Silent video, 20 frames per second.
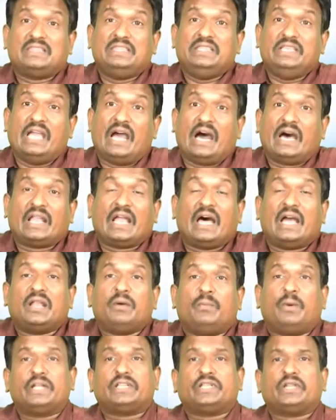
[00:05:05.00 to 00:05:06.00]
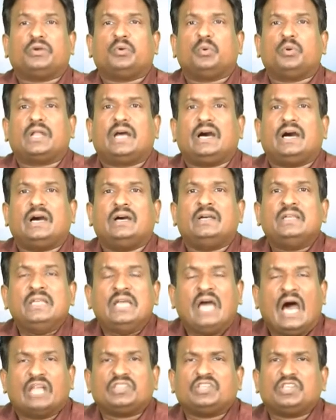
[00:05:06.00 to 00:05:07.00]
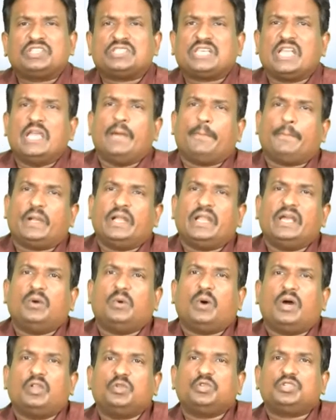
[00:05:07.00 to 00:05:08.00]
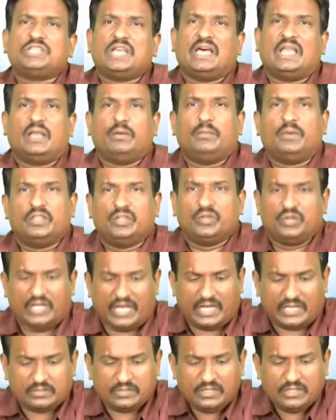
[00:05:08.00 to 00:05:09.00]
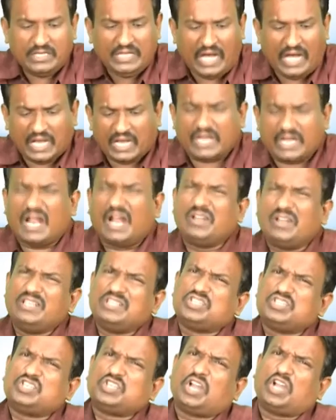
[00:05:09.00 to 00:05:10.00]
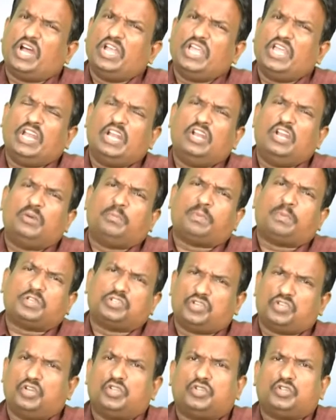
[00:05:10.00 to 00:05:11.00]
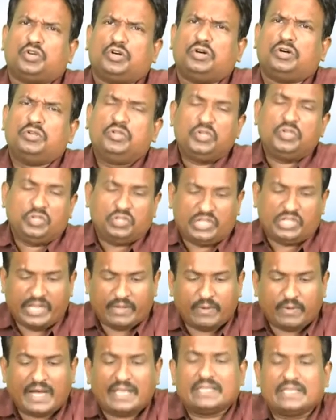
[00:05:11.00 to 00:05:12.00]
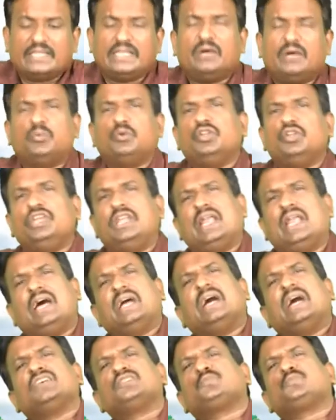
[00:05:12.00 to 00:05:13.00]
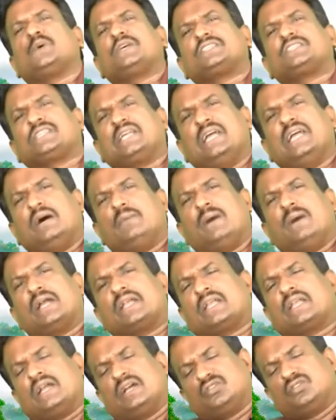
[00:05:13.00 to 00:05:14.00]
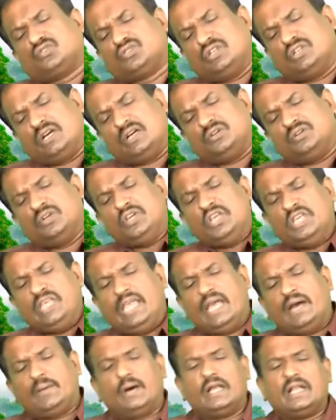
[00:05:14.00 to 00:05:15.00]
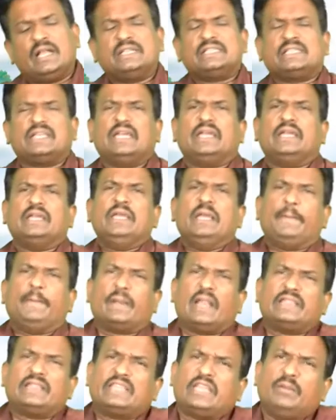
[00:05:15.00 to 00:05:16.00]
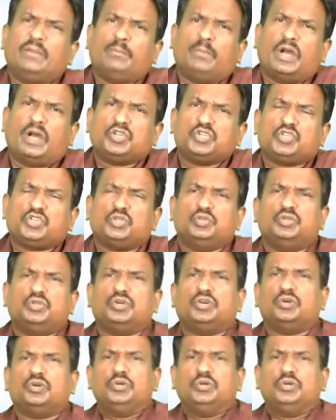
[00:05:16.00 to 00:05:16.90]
జ్ఞానాన్ని బట్టి కూడా అతిశయపడే వాళ్ళు చాలామంది ఉన్నారు అలనాడు ఇస్రాయేలీల ప్రజలతో దేవాది దేవుడు ఇలాగా స్పష్టంగా మాట్లాడు మాట్లాడుతున్నాడు ఏమనంటే ప్రతి మనుషుడు